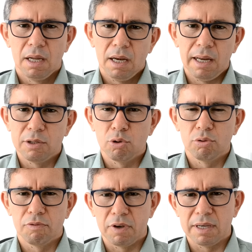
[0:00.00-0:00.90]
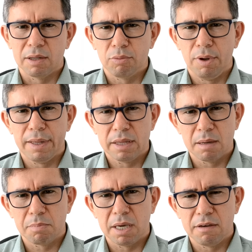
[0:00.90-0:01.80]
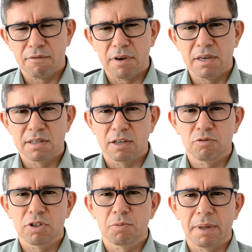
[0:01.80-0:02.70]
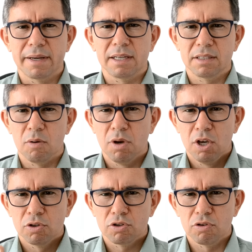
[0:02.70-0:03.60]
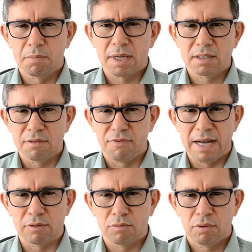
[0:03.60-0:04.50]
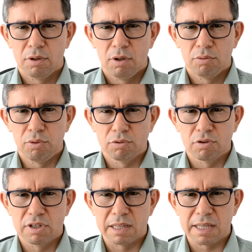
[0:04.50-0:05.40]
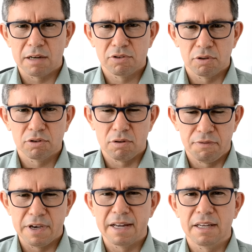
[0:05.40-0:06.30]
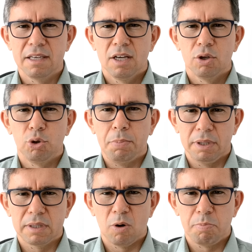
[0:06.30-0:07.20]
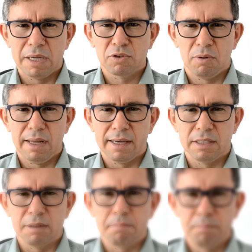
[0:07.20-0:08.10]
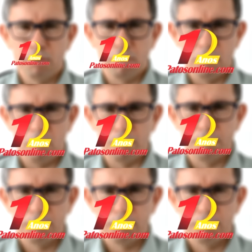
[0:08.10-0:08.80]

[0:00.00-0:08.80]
Lenildo veio à tona também e fez a sua explicação sobre esse fato. Todos os detalhes, senhores, conferem no portal patsonline.com.